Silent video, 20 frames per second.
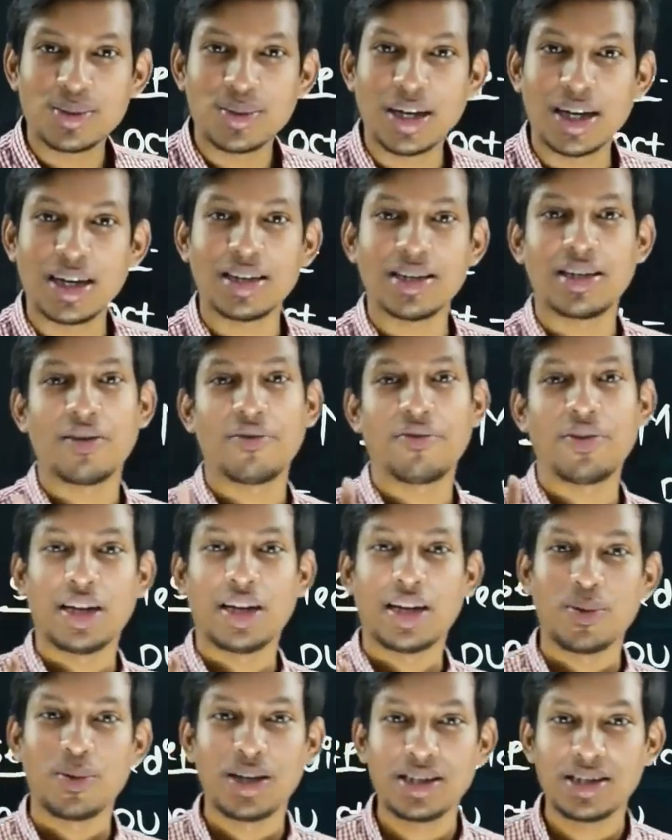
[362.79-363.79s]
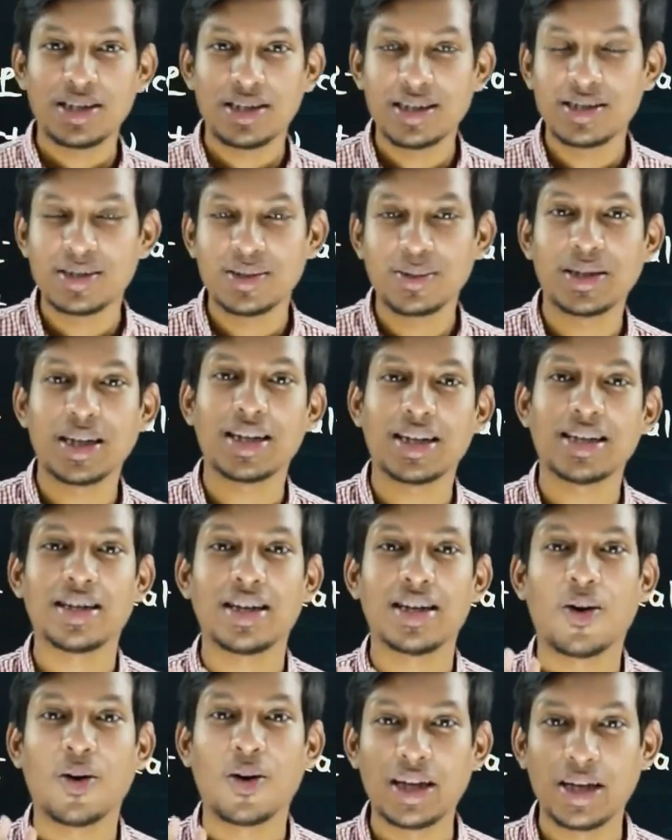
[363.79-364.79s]
স্টুডেন্ট না ভিকারুনেসের স্টুডেন্ট
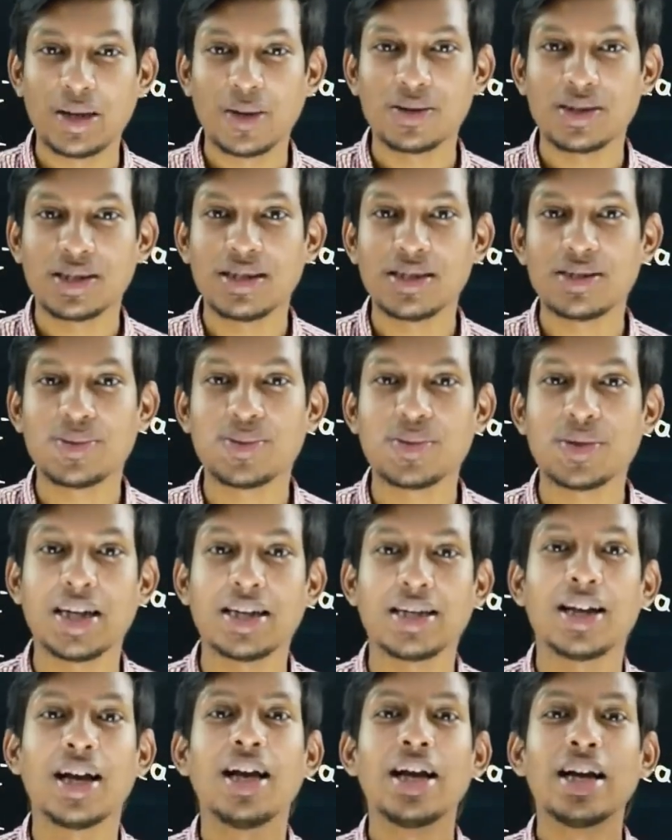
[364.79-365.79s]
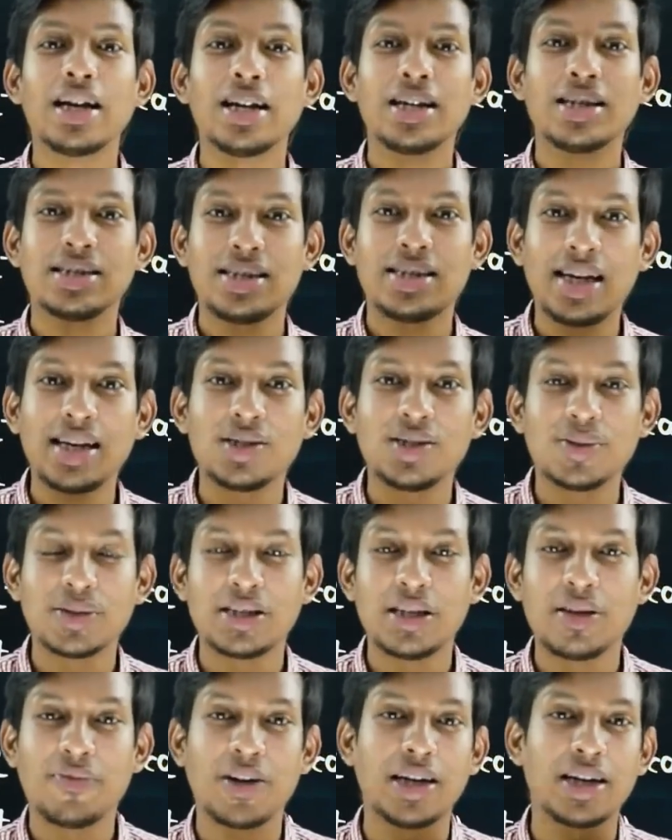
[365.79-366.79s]
না হলিক্রসের স্টুডেন্ট না সেন্ট
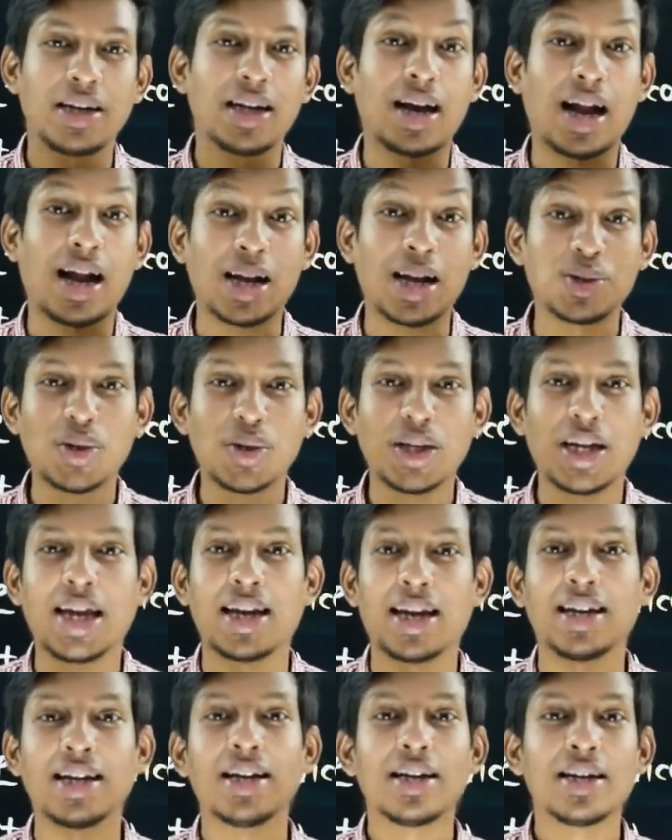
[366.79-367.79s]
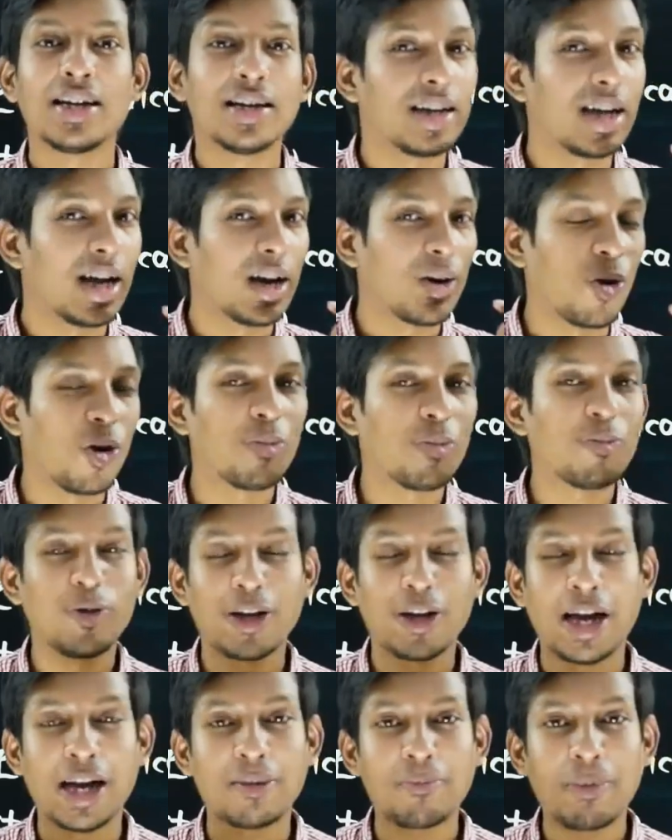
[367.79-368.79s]
জোসেফের না রাজুকের না রংপুর
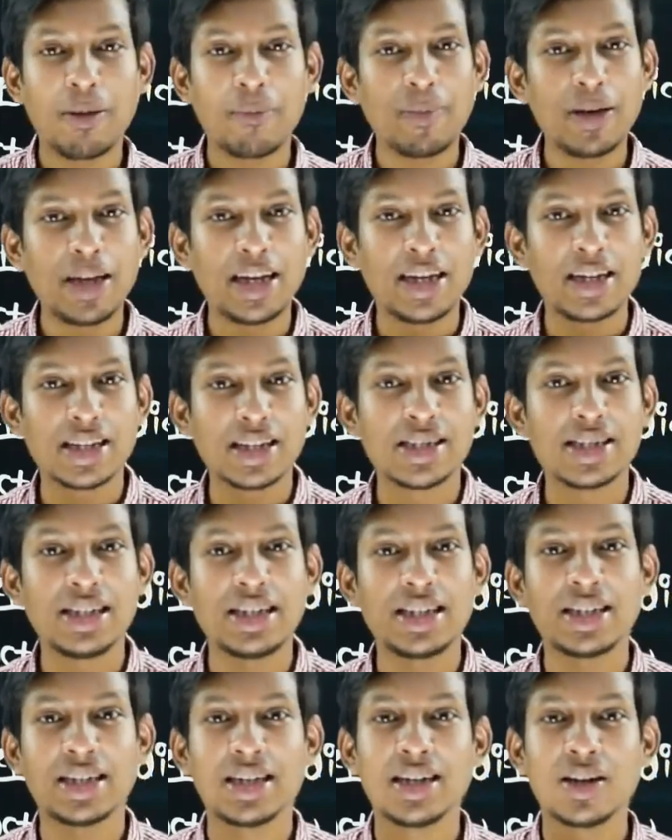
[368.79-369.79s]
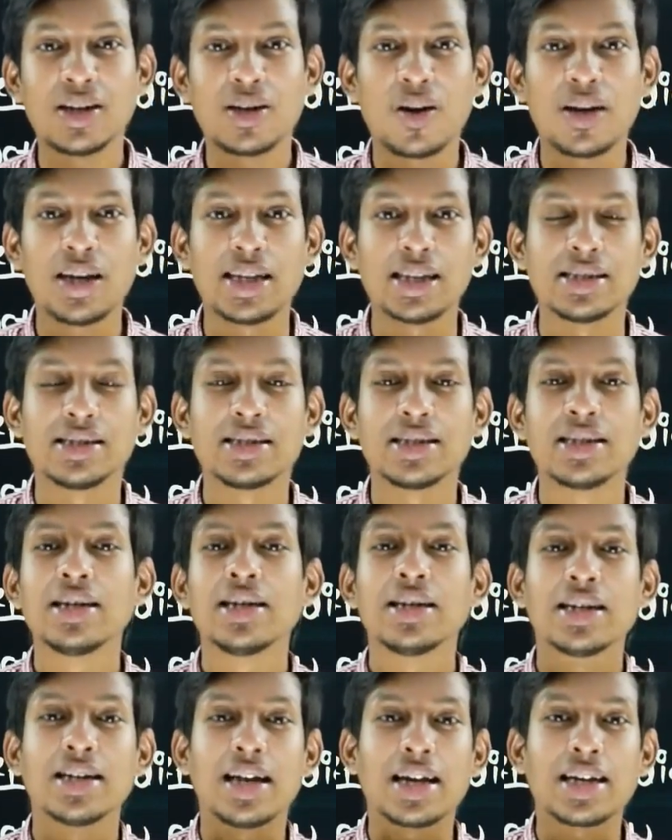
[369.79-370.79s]
ক্যান্ট পাবলিক না চিটাগাং কলেজ
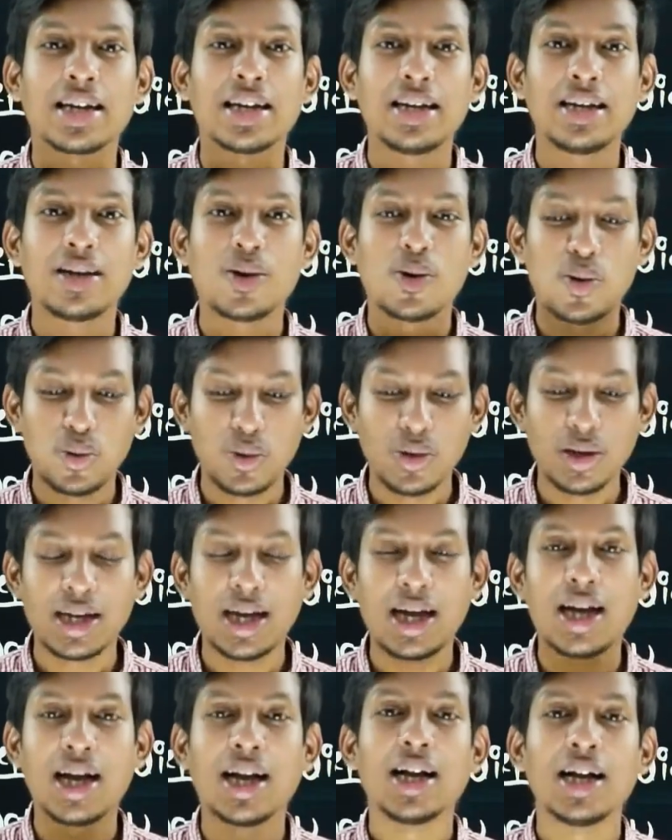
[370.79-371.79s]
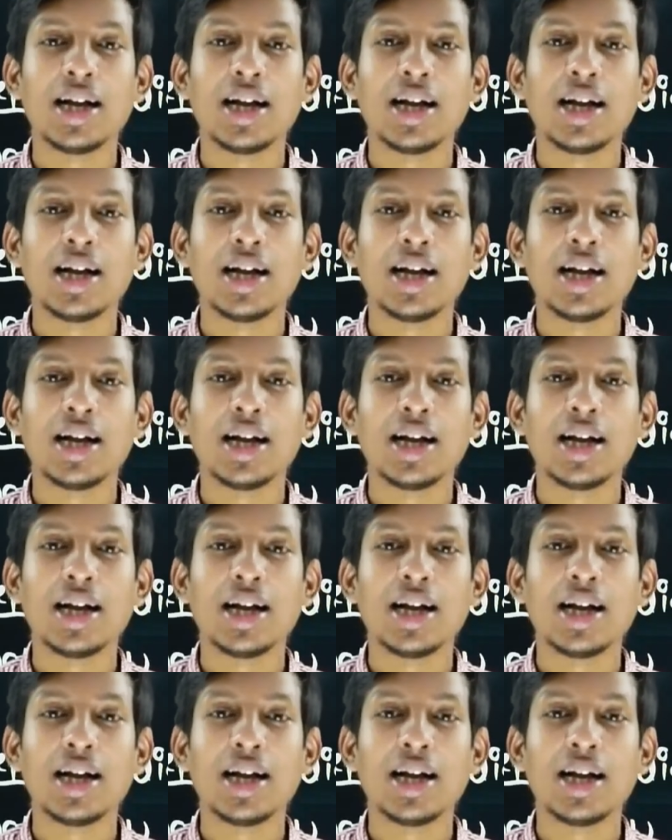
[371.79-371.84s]
নাকি খুলনা